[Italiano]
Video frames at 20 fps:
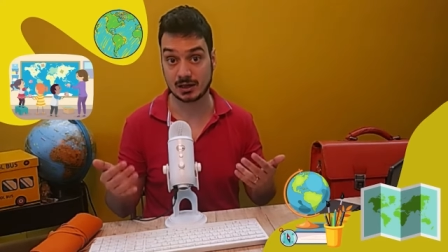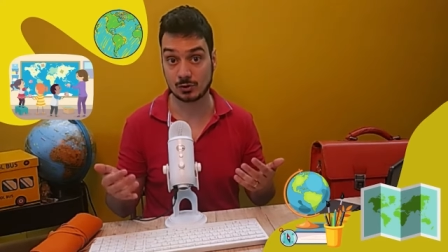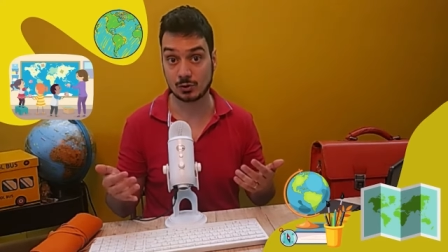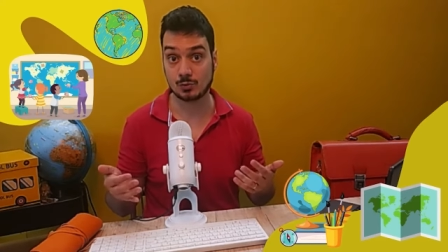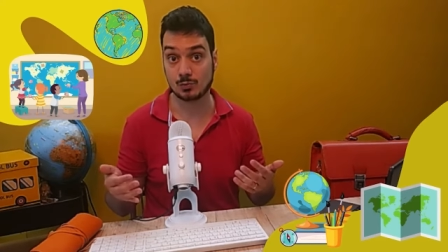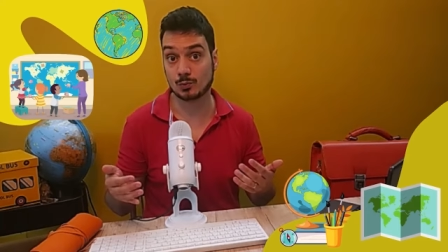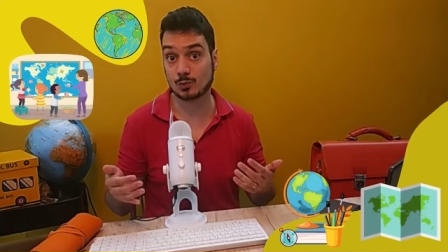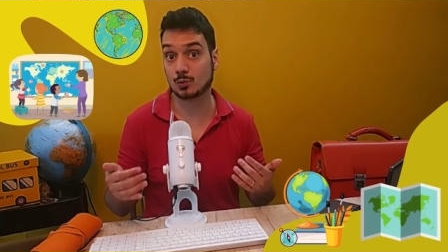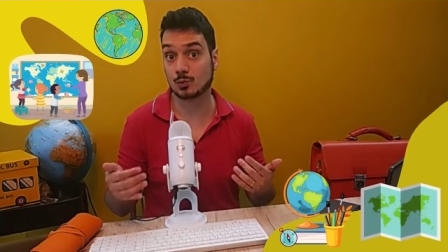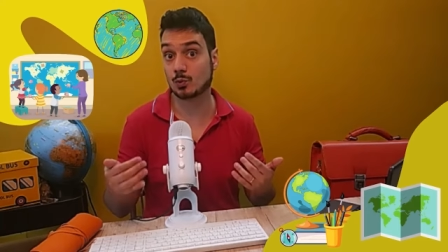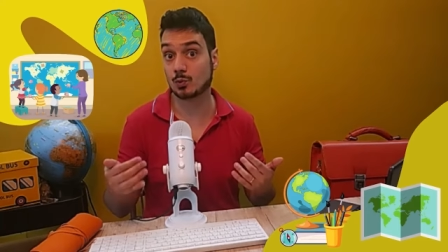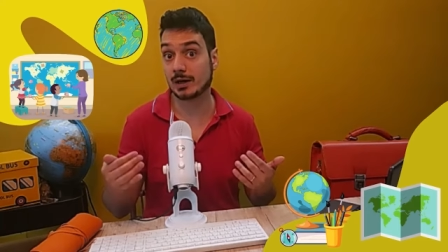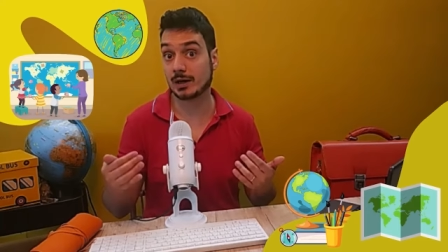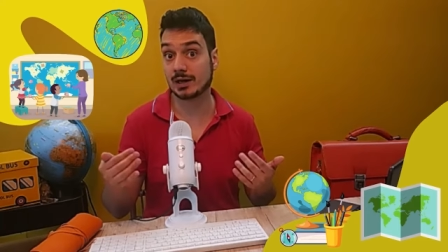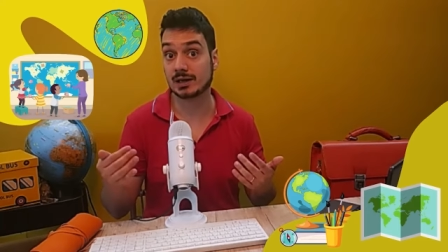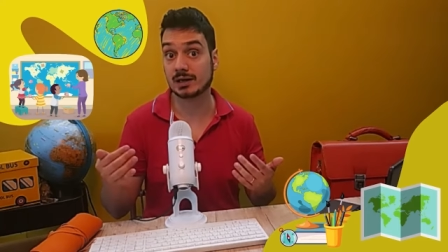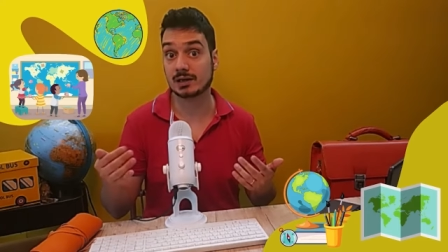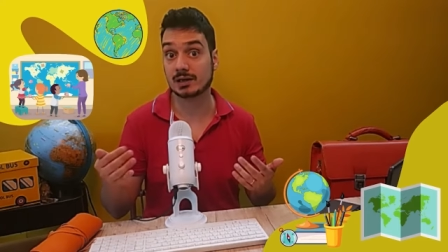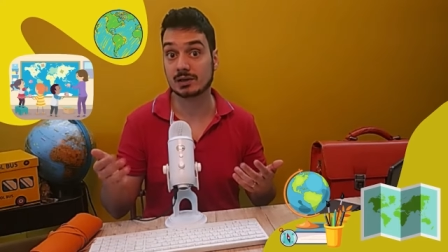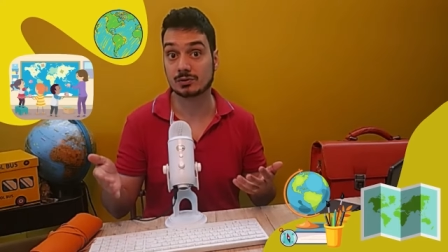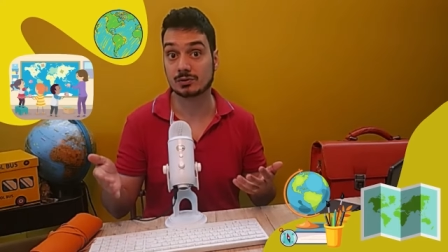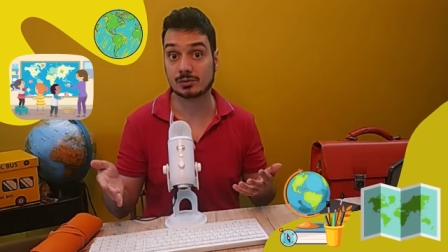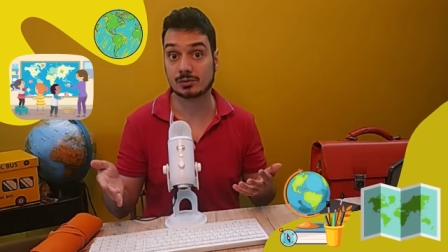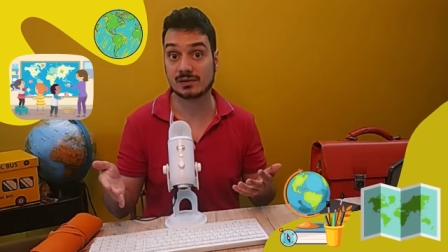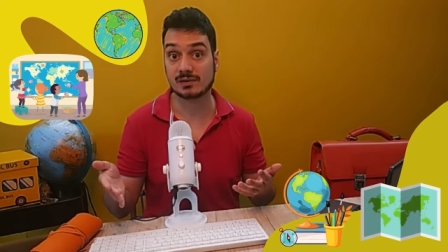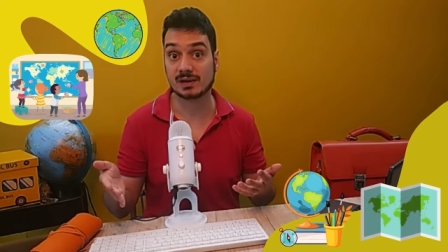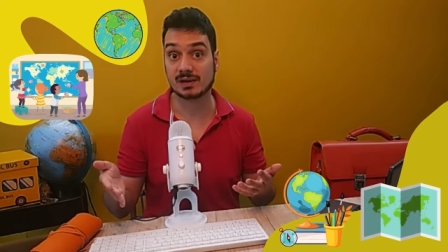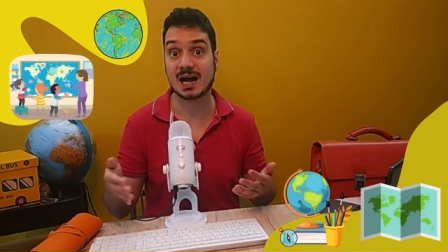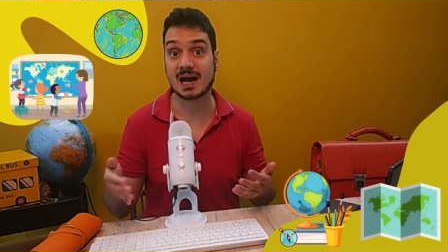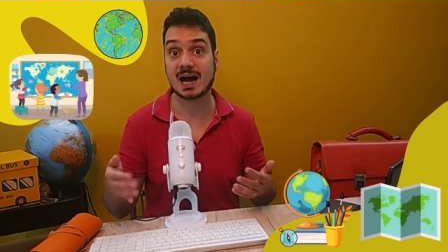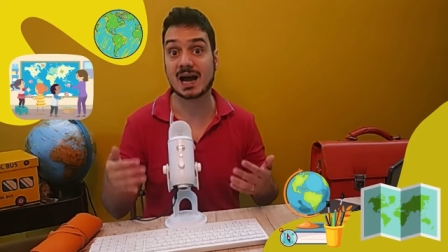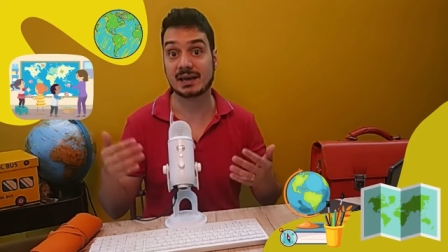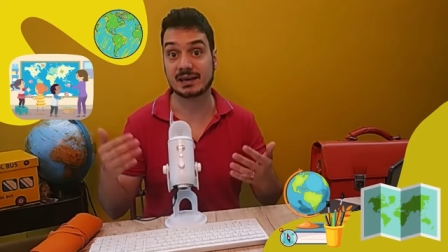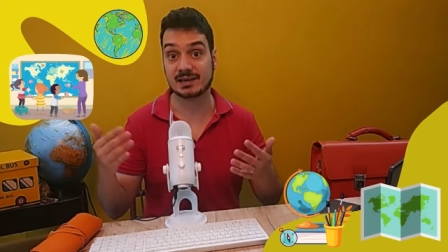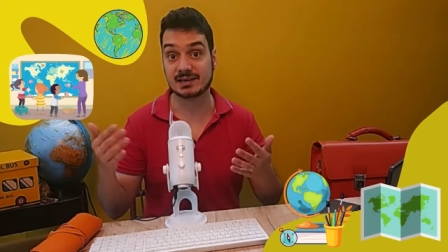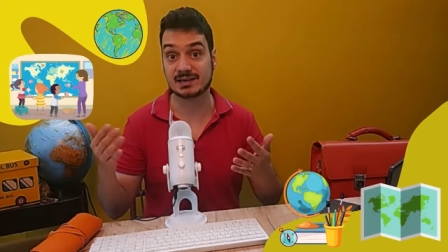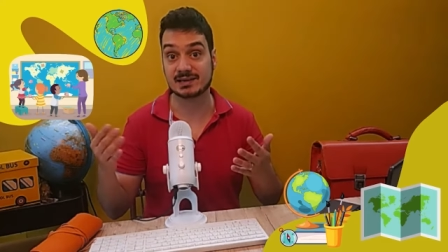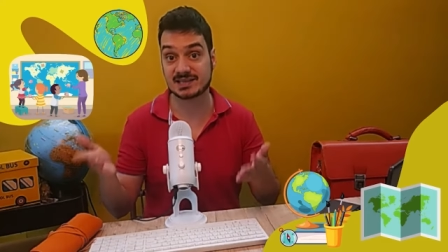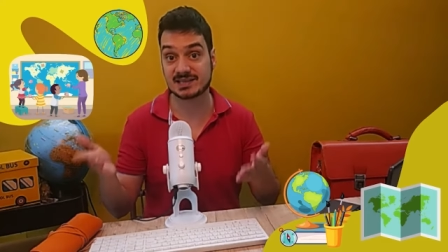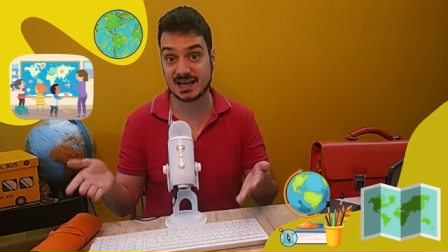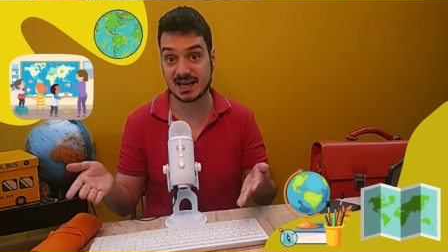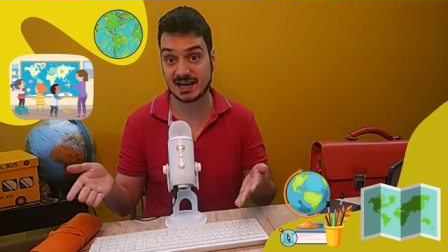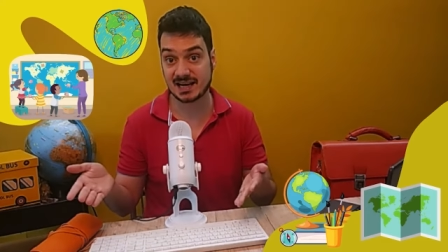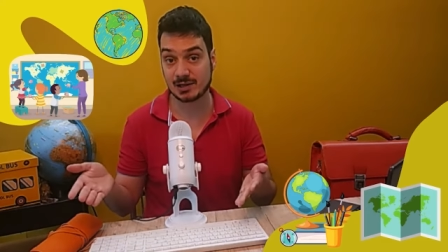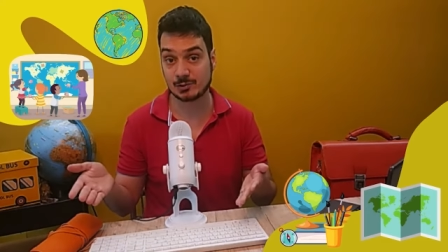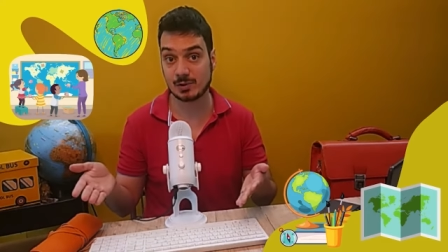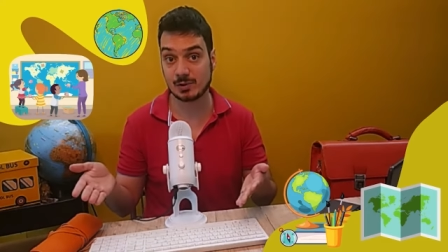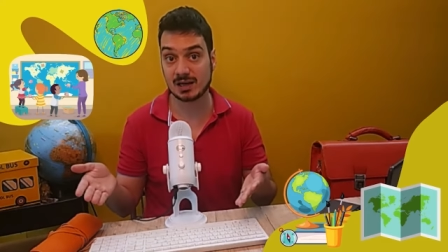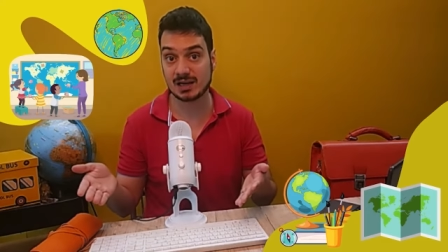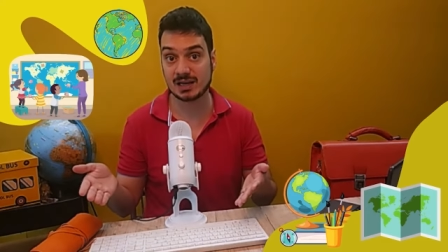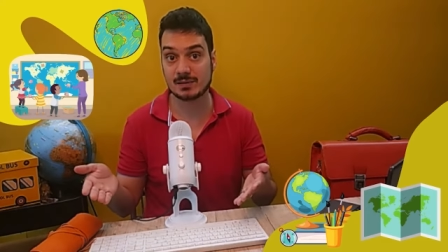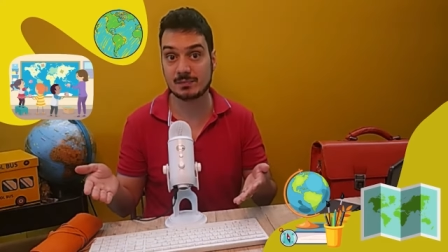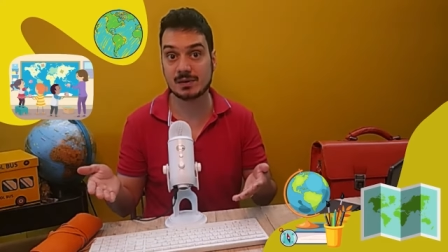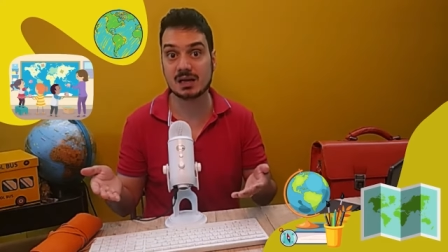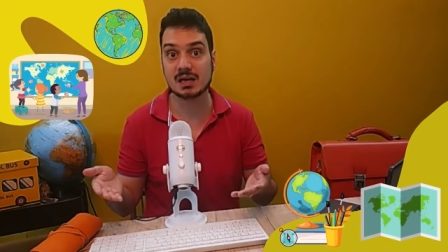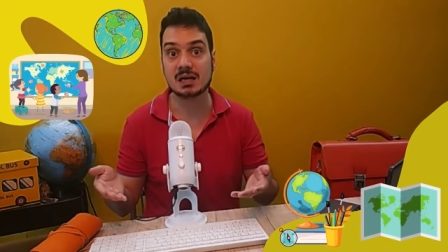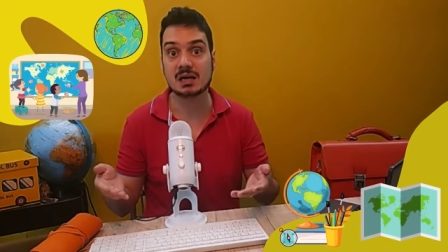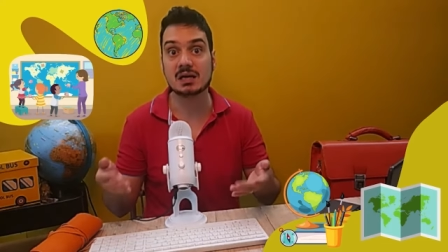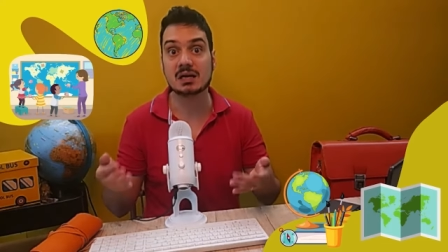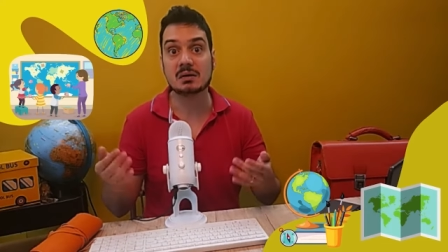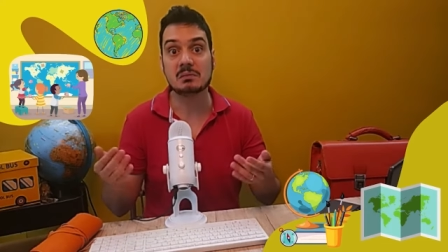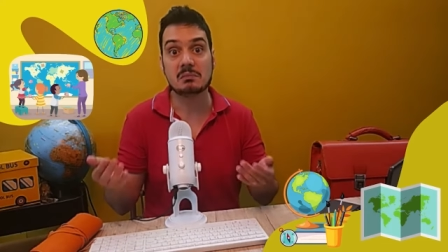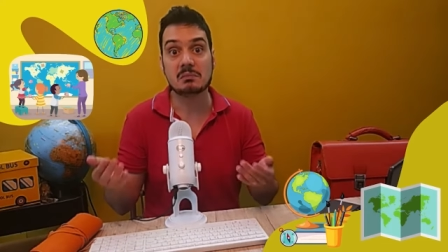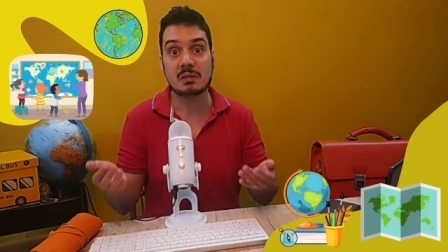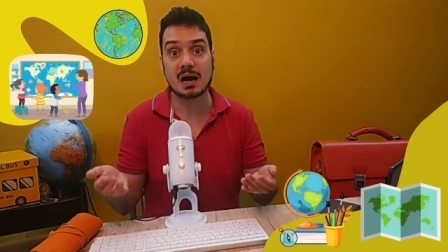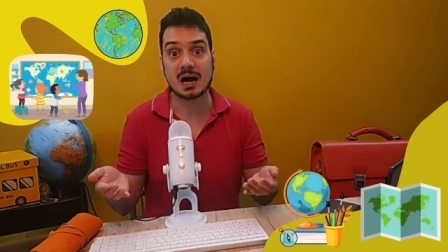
che comunque troverai sia nei tuoi libri,